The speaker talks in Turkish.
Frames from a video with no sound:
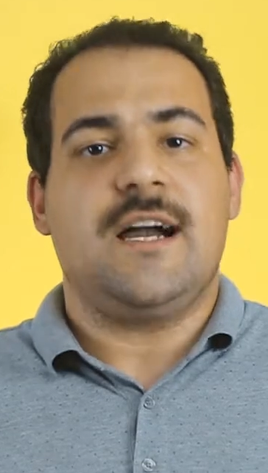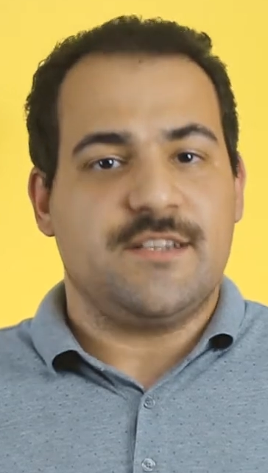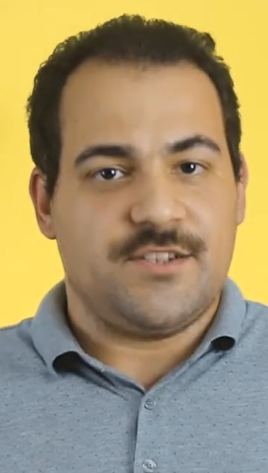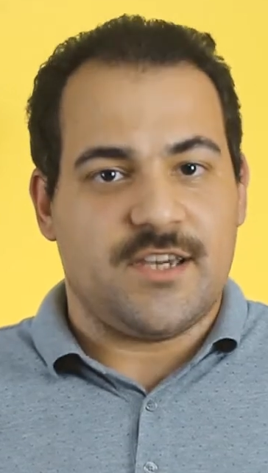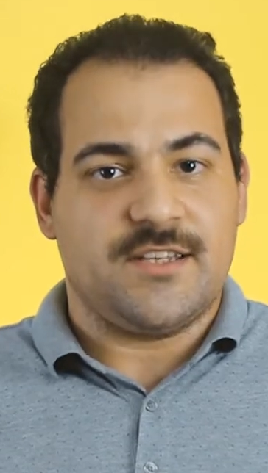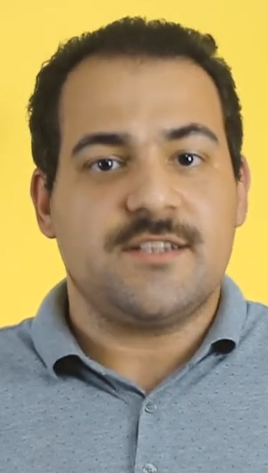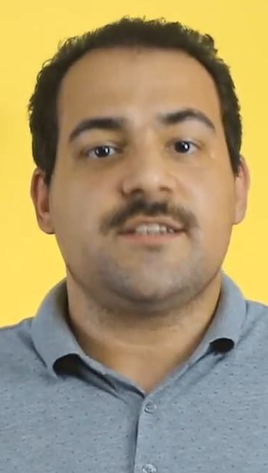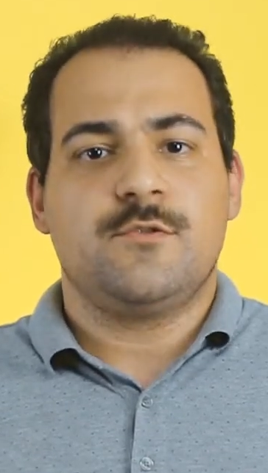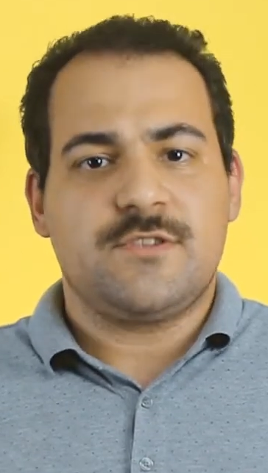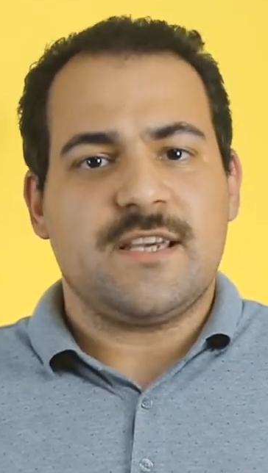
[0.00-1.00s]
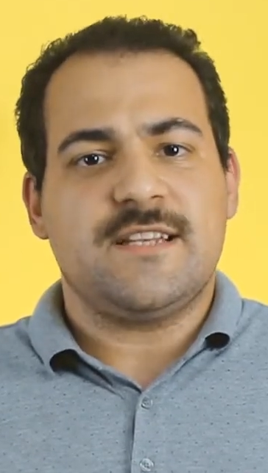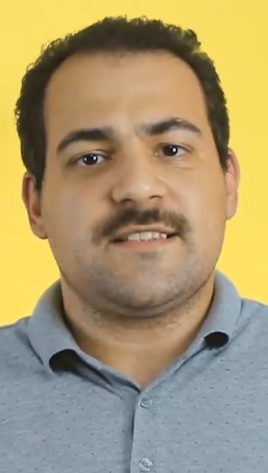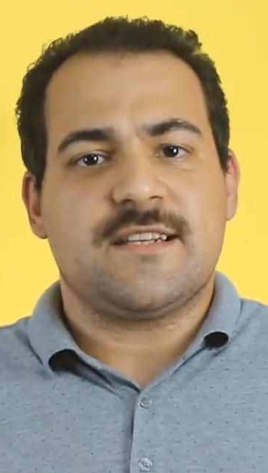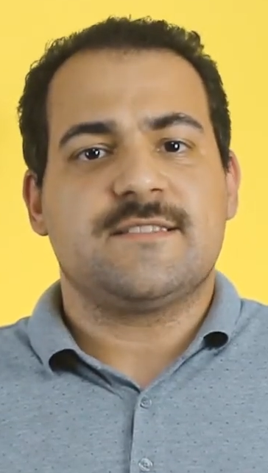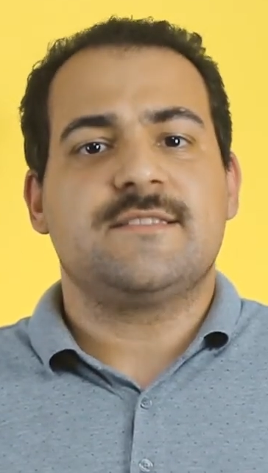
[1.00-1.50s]
Aynı şeydir. Yüksek
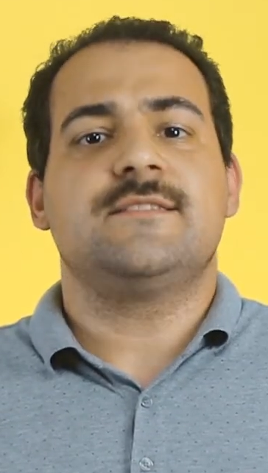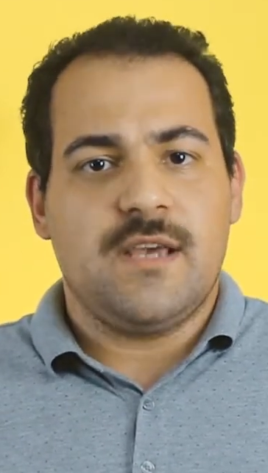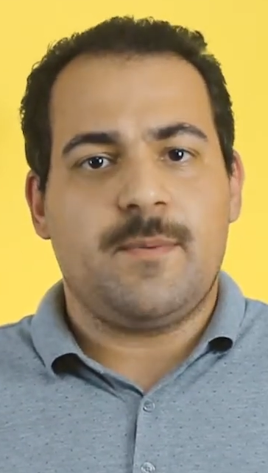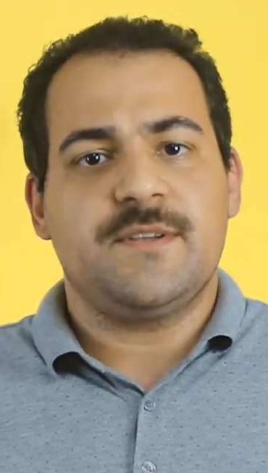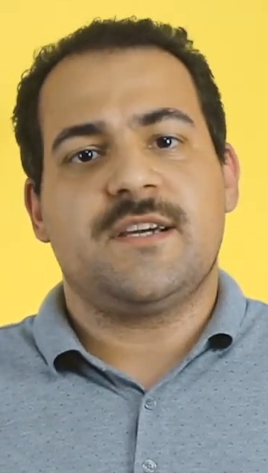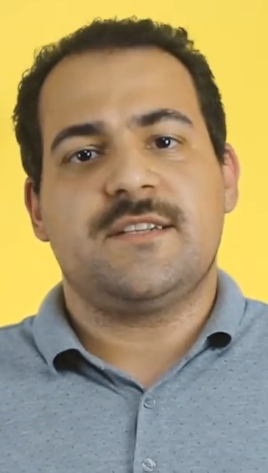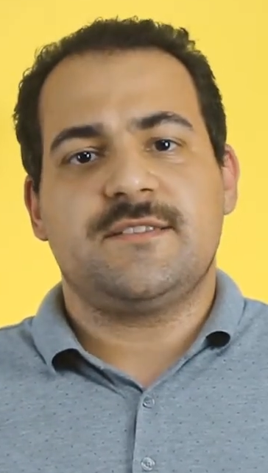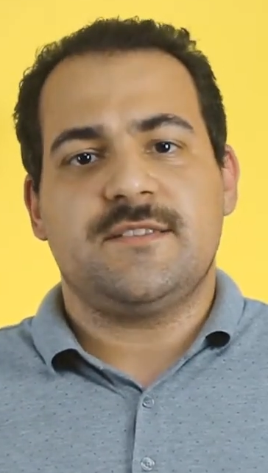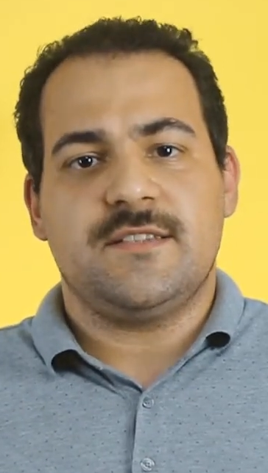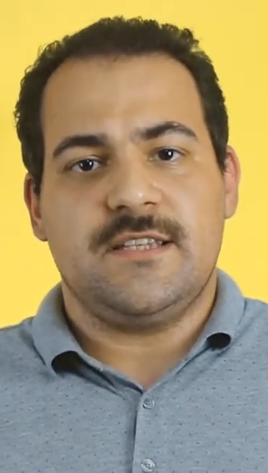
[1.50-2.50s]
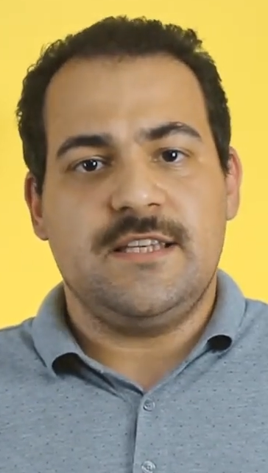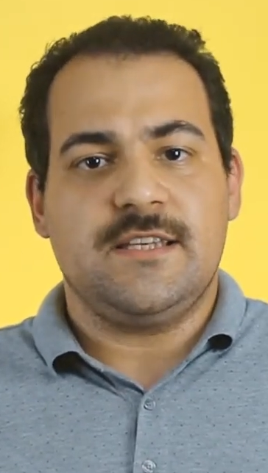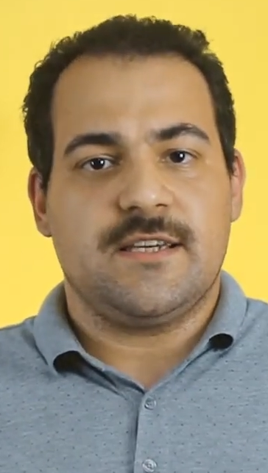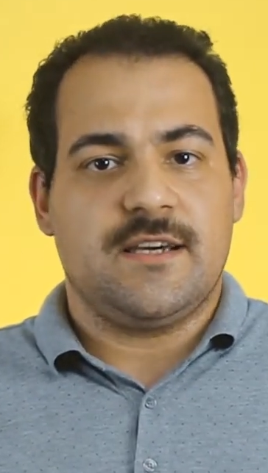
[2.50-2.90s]
lisansın yapacağınız ilk